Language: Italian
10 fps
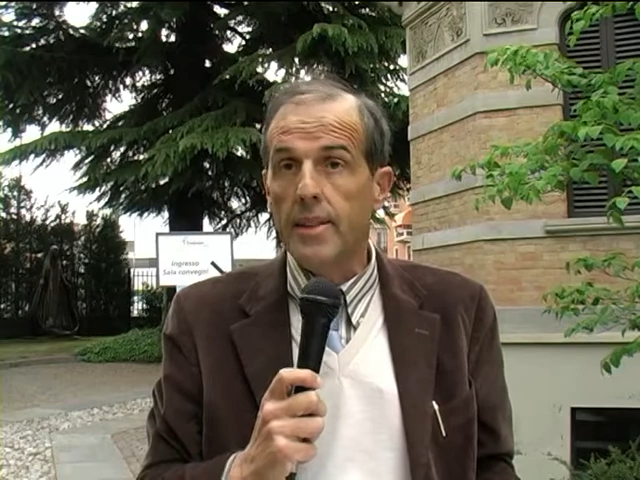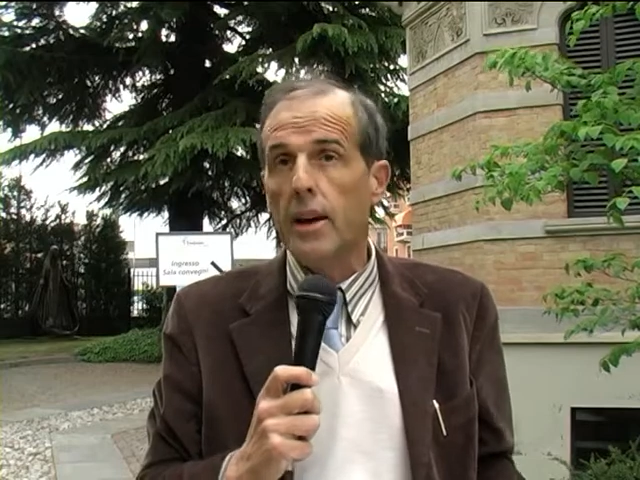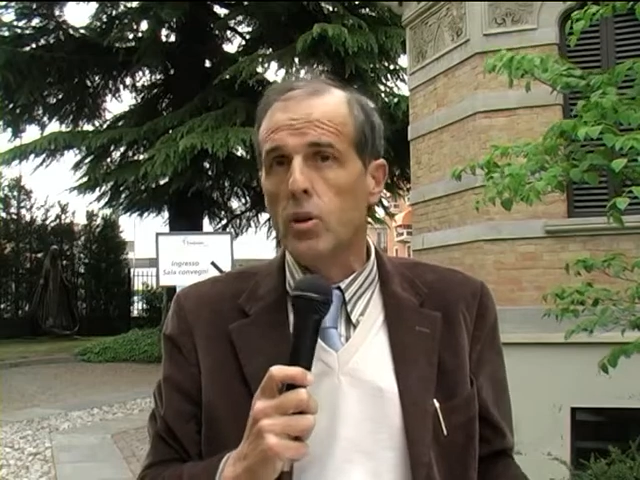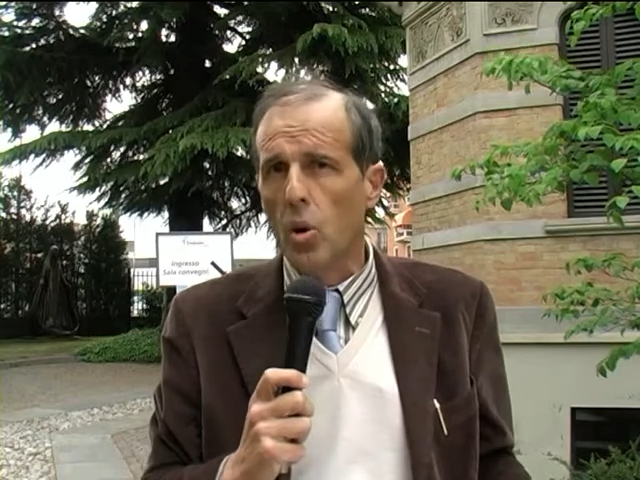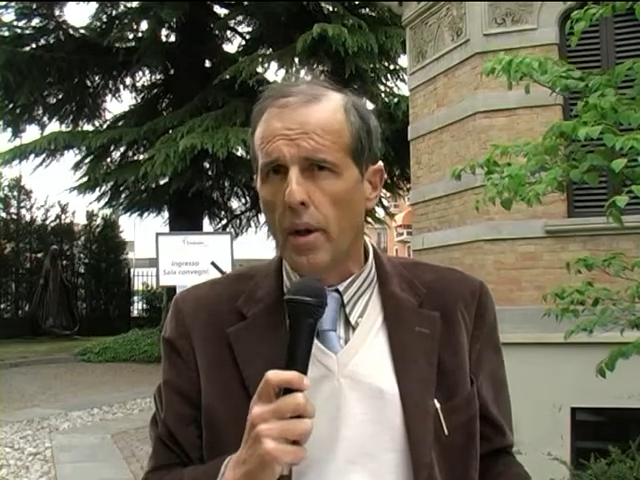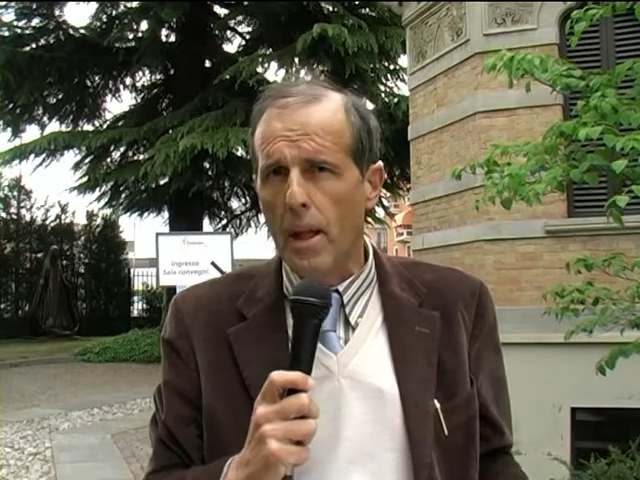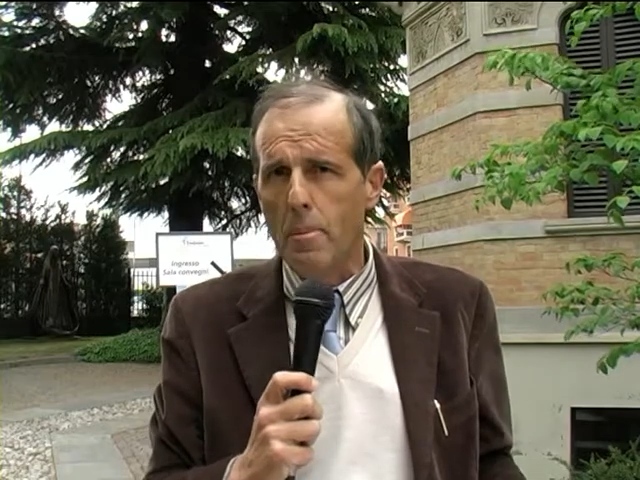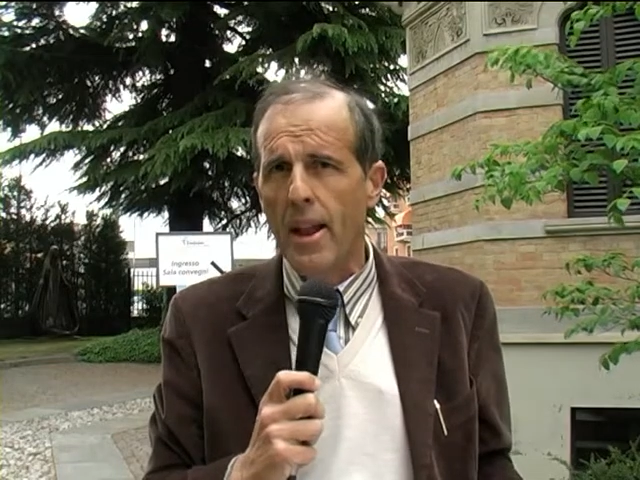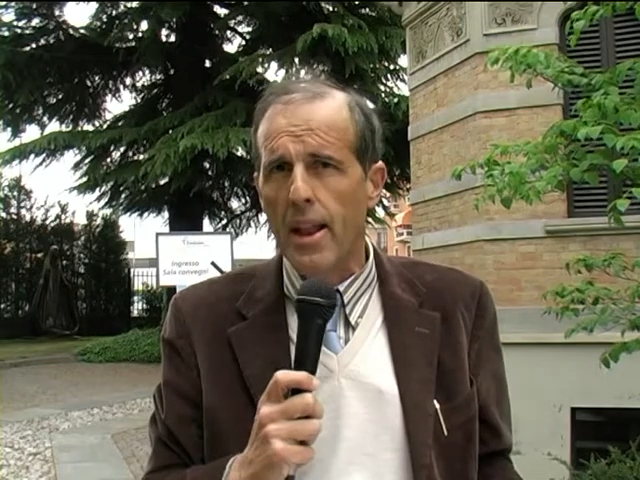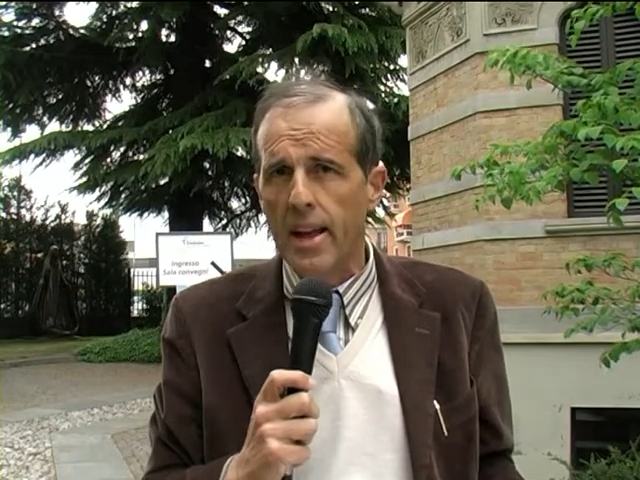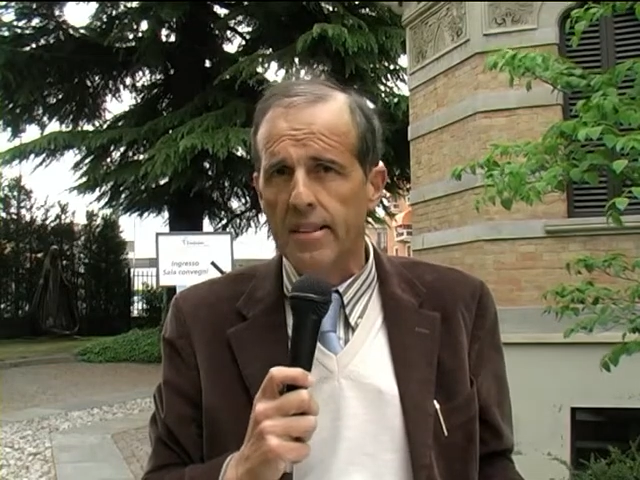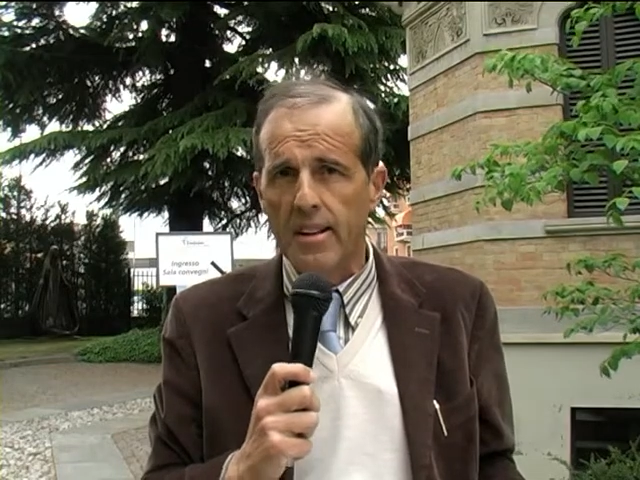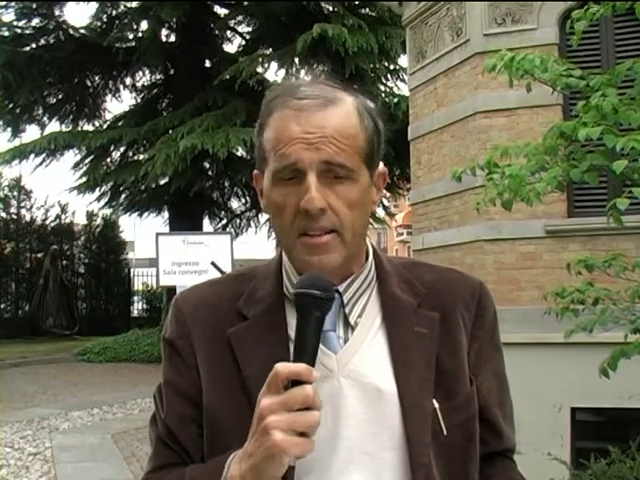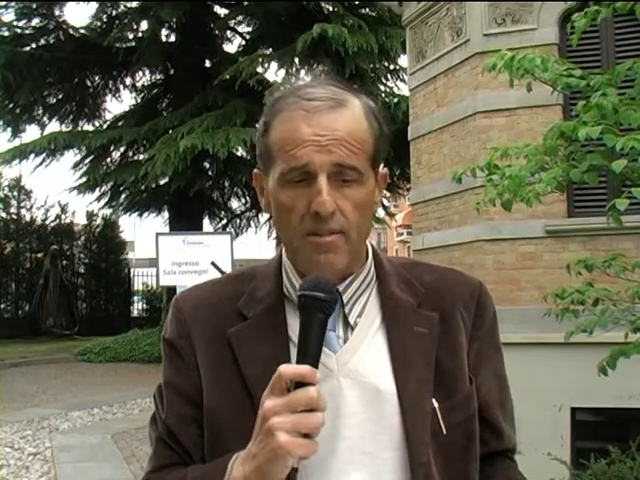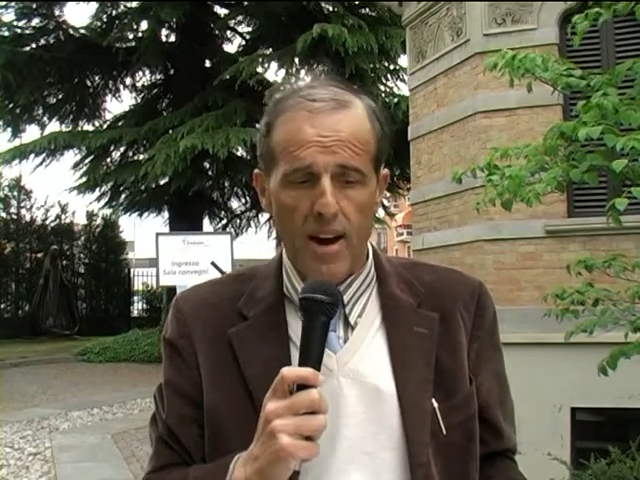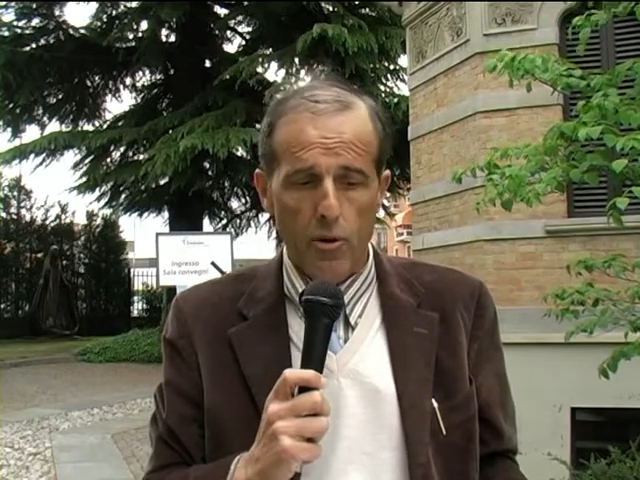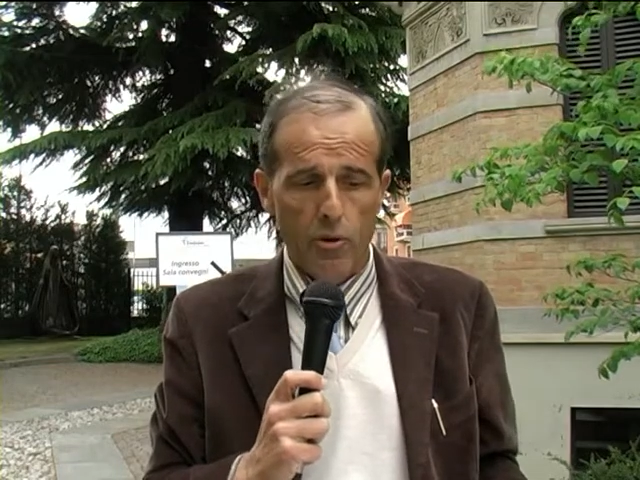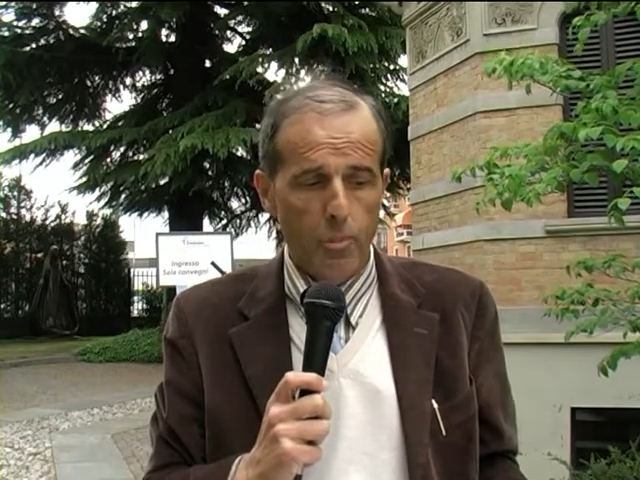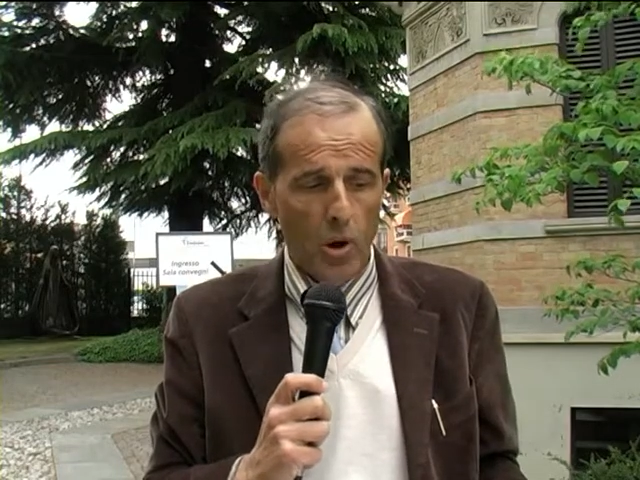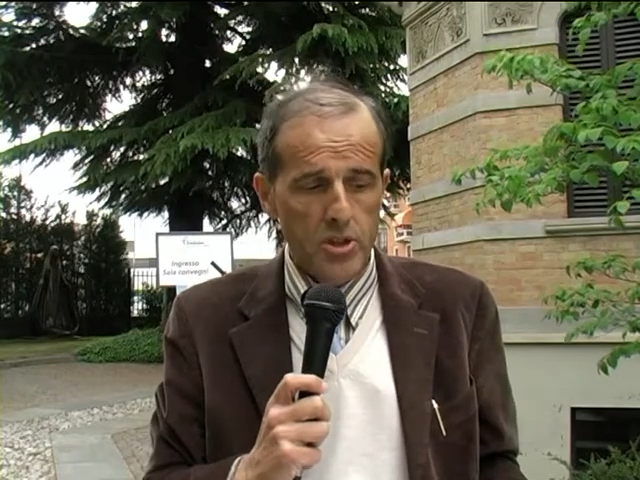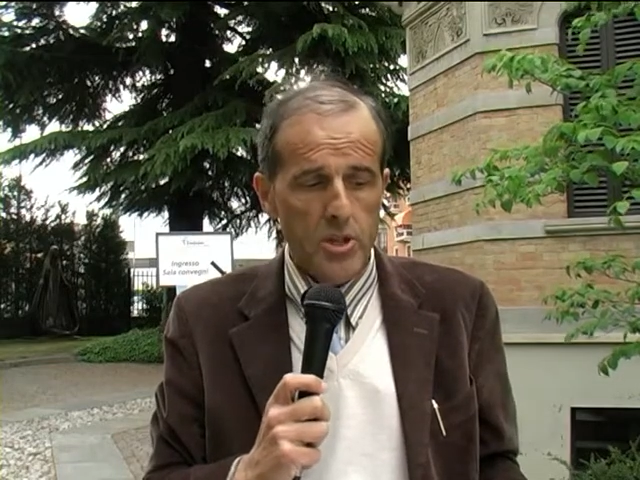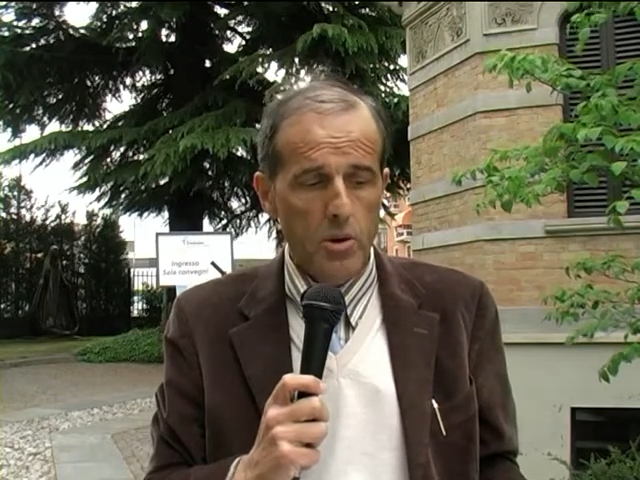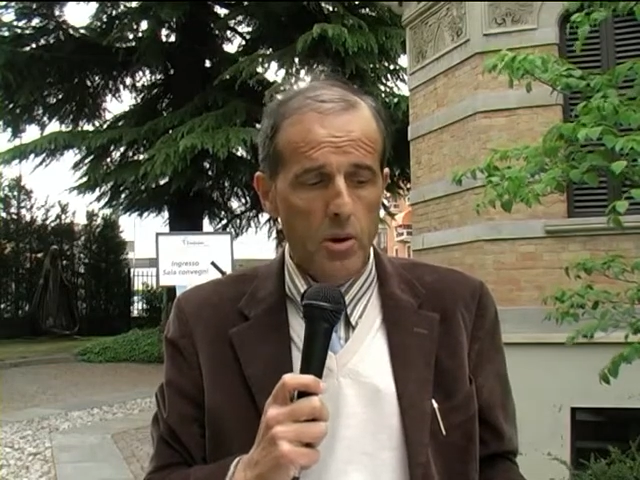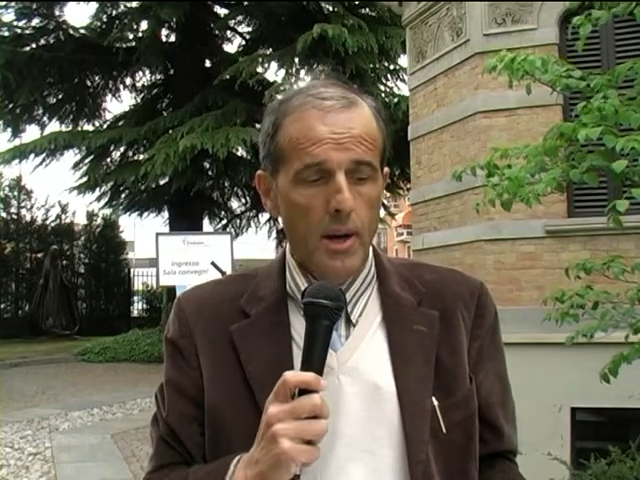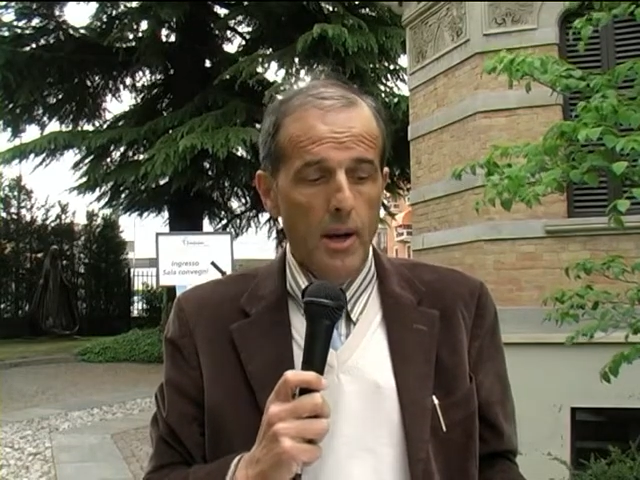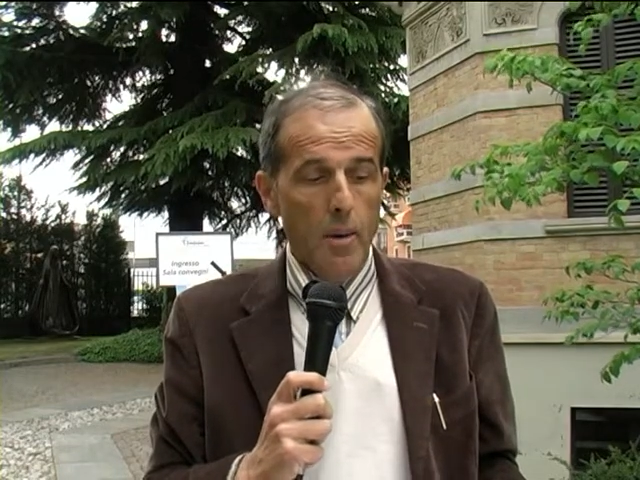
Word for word: direttore del biellese Silvano Esposito